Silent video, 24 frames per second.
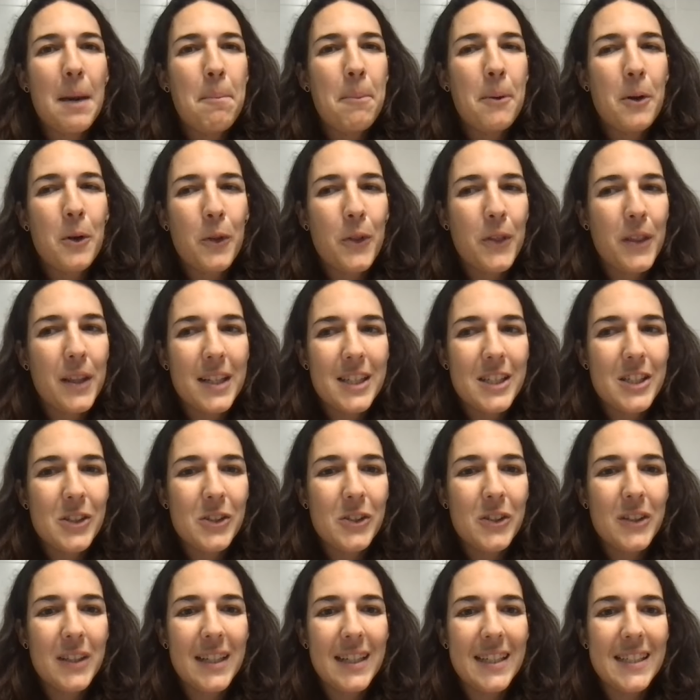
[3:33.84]

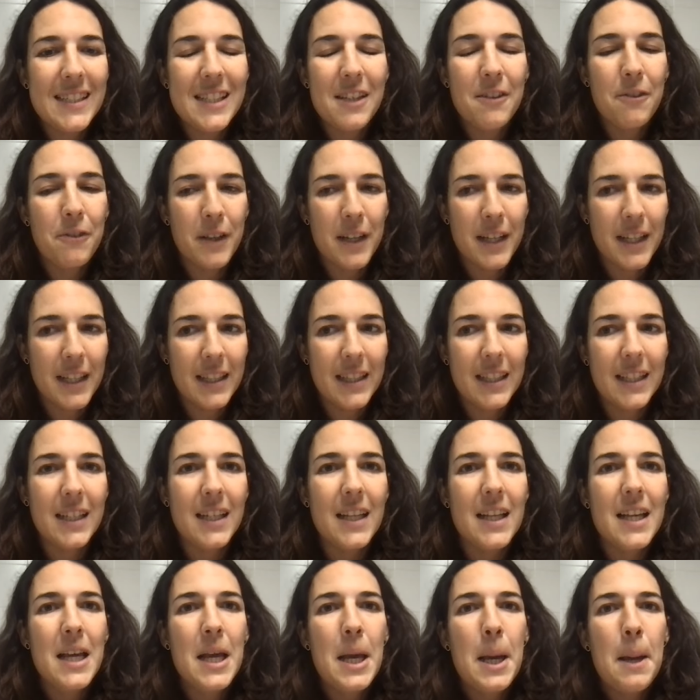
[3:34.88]
proceso es
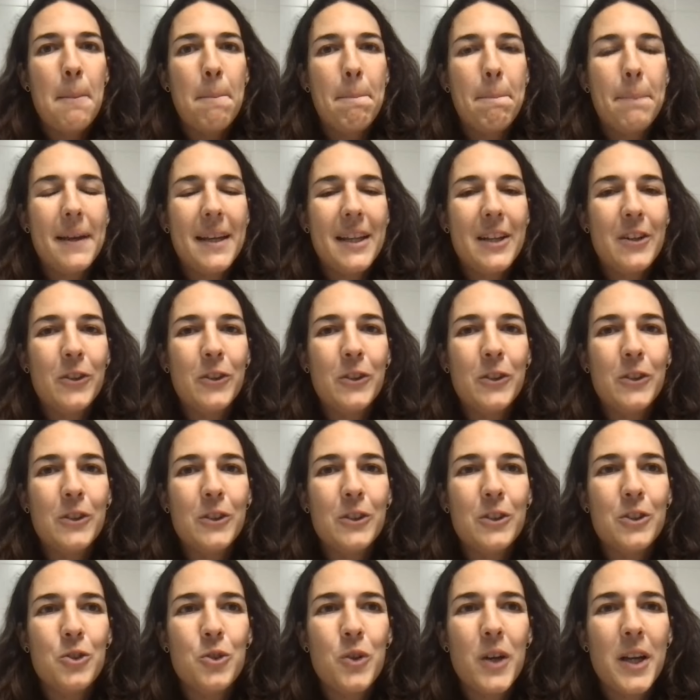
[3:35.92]
diferente
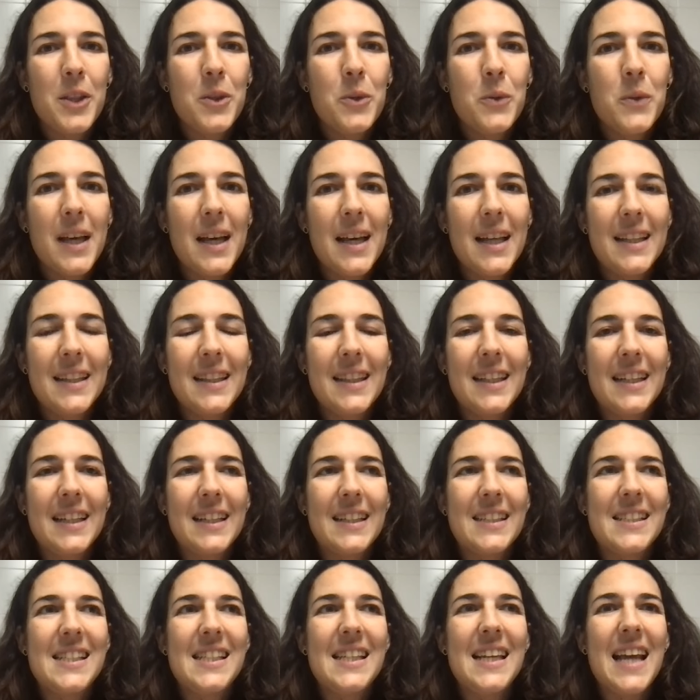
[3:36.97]
pero no hay duda de
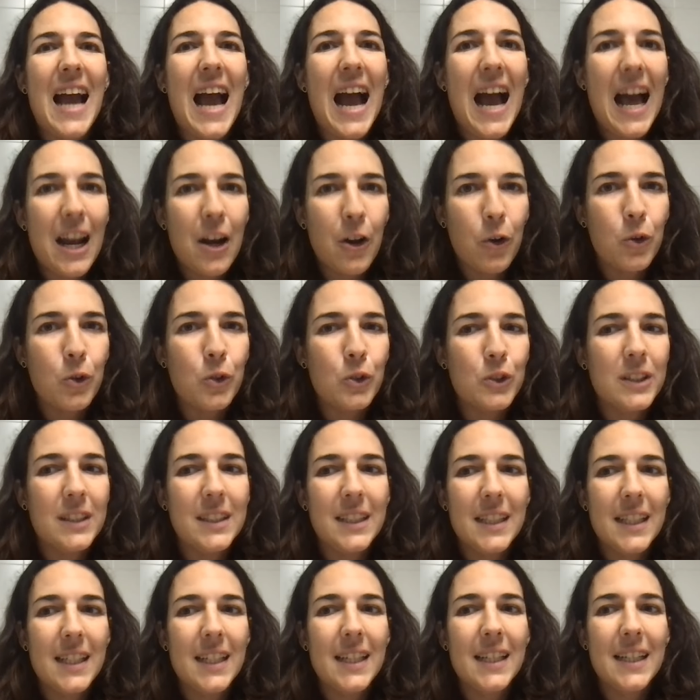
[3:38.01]
que si algo
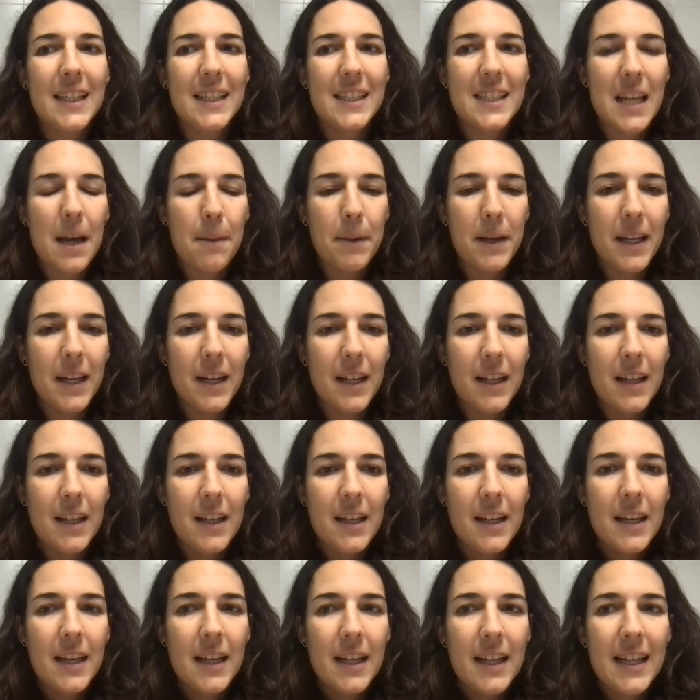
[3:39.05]
tienen que saber
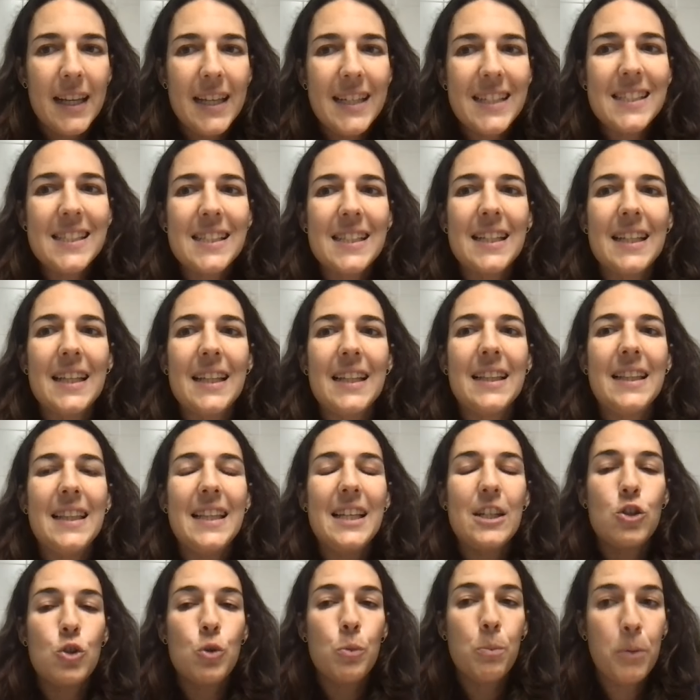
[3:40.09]
es
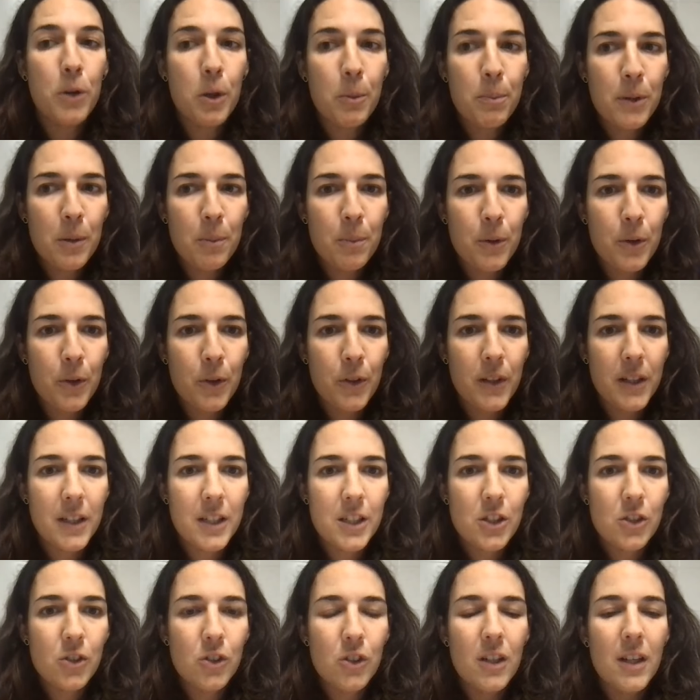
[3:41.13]
de su propio
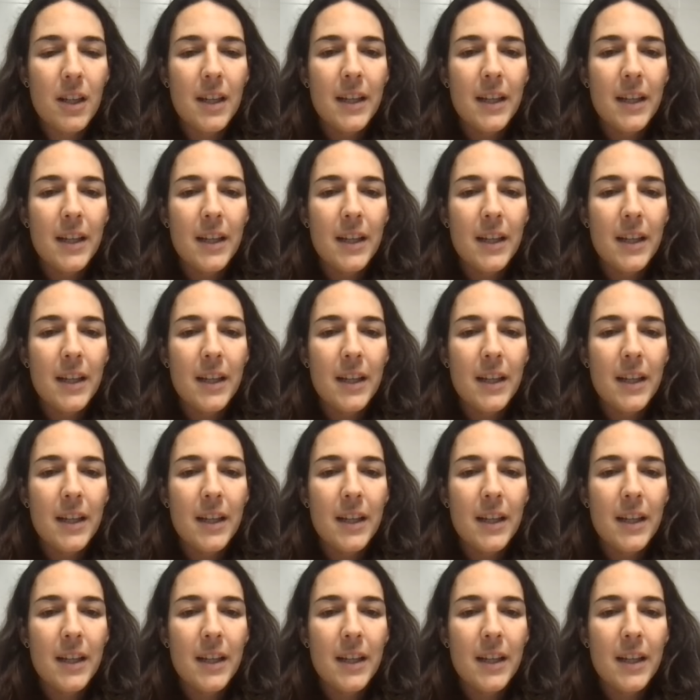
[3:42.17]
proceso